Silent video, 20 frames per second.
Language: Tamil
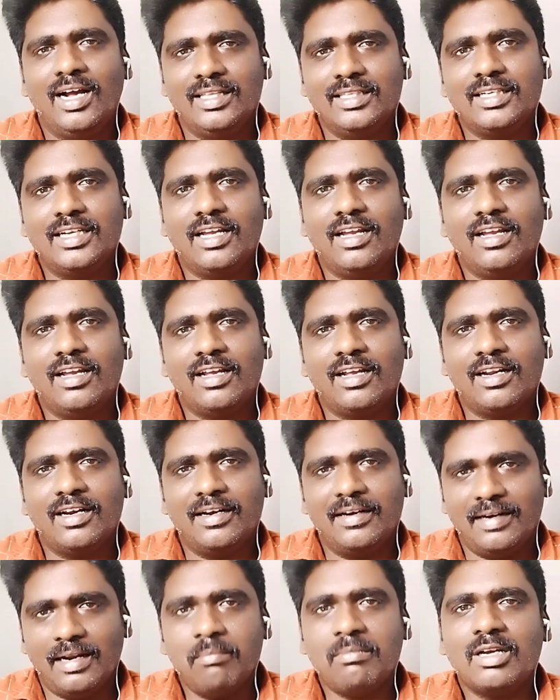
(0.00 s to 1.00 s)
அதுக்கு
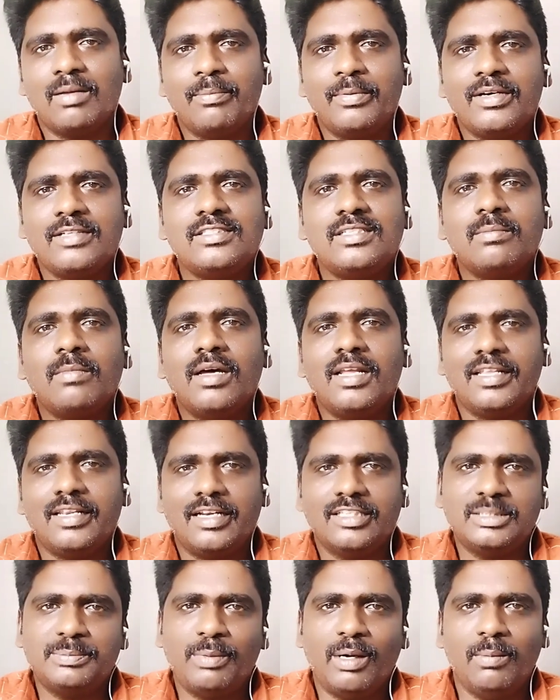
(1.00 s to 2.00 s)
நமக்கு பிடிச்ச மாதிரி
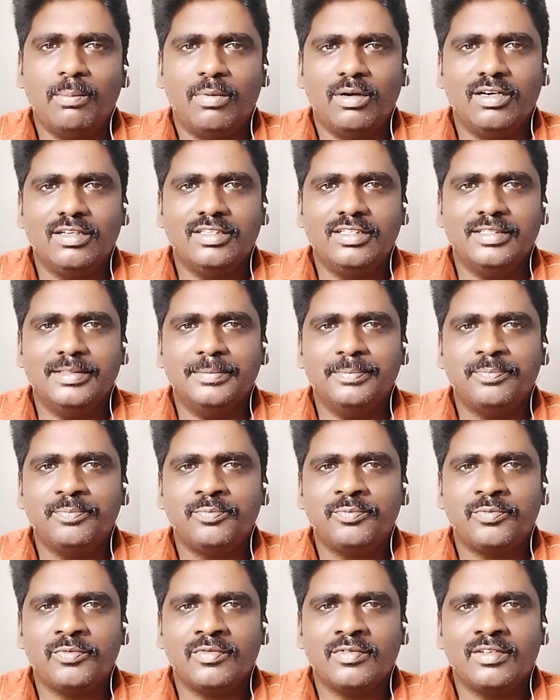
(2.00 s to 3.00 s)
ரெஸ்பாண்ட் பண்ணுது
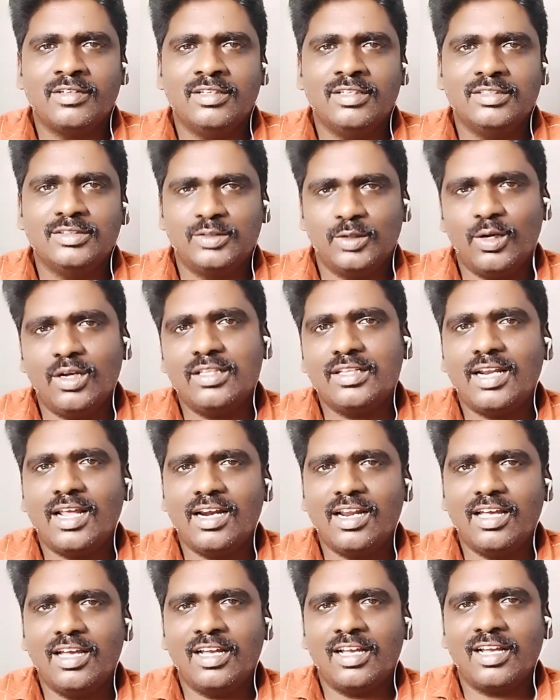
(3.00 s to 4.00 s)
ஸோ
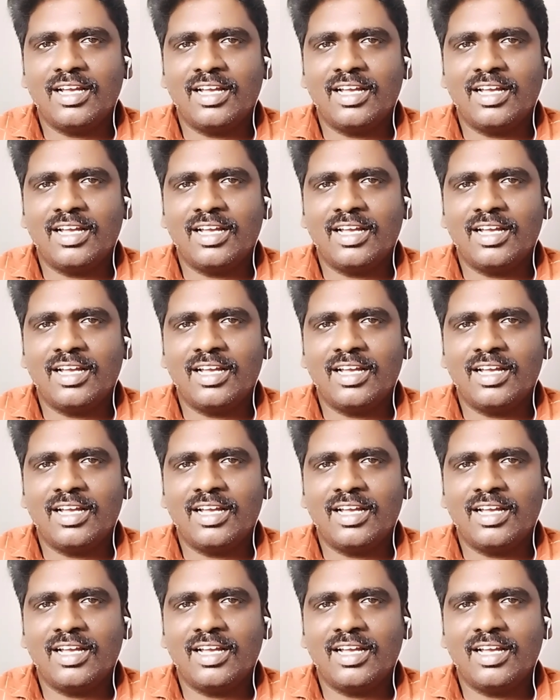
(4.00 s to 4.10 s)
அதனால்